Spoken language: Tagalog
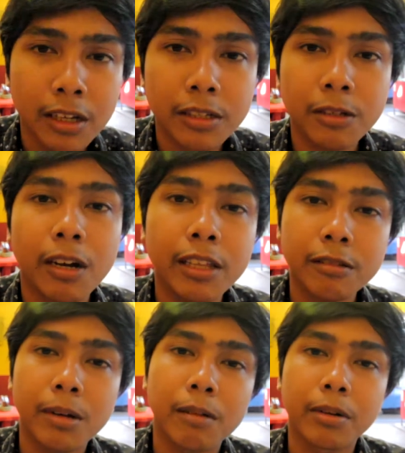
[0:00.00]
So,
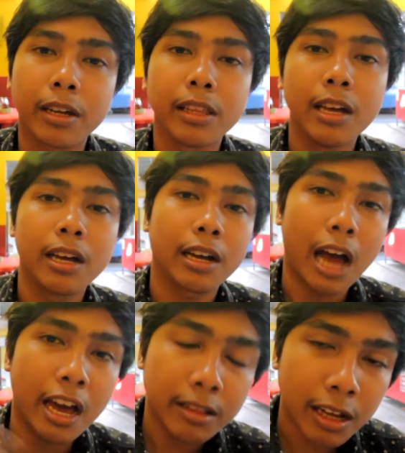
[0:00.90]
ganun mga brad.
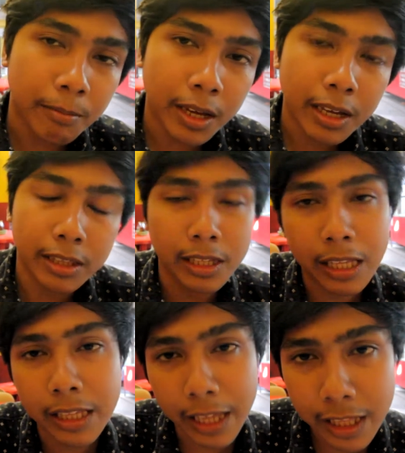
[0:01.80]
Kain kami, and then
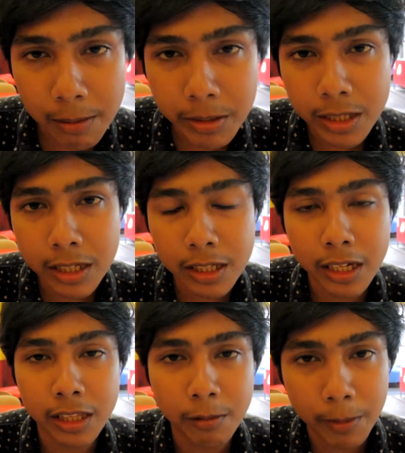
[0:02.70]
hihintayin namin si
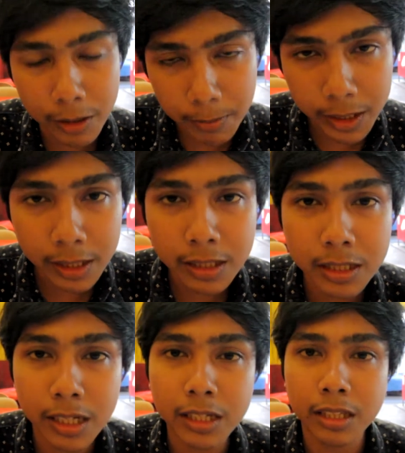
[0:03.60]
Cheche, and then pag dumating na
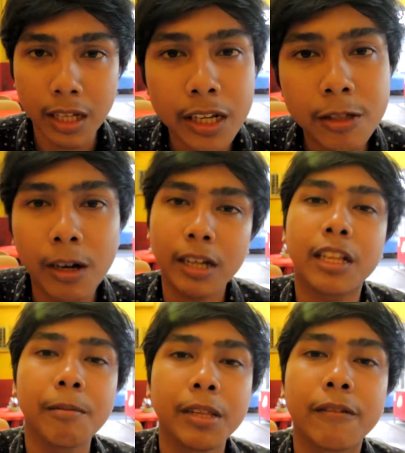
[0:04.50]
si Cheche, diretso
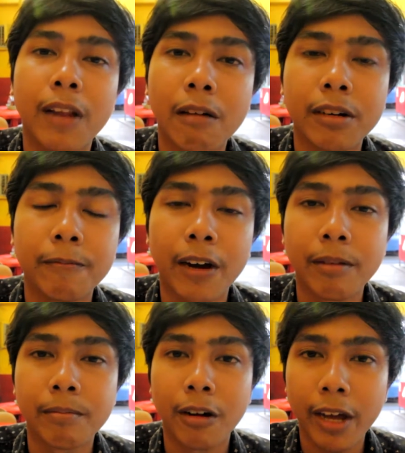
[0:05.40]
agad kami na flower
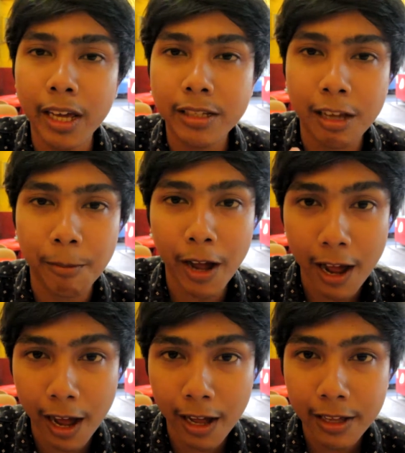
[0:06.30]
farm. Okay? Sama
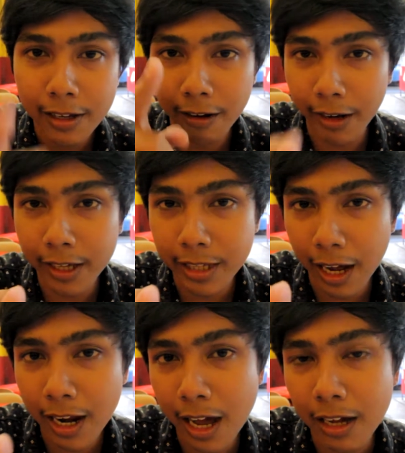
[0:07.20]
ka ha? Okay, dyan
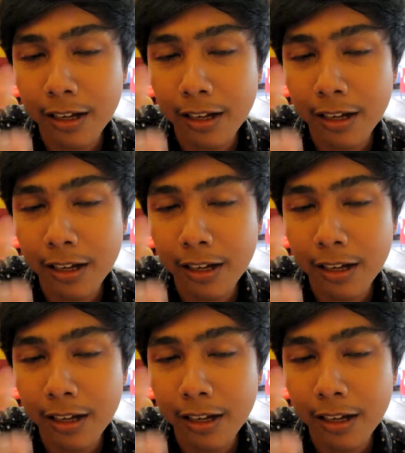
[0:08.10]
ka lang.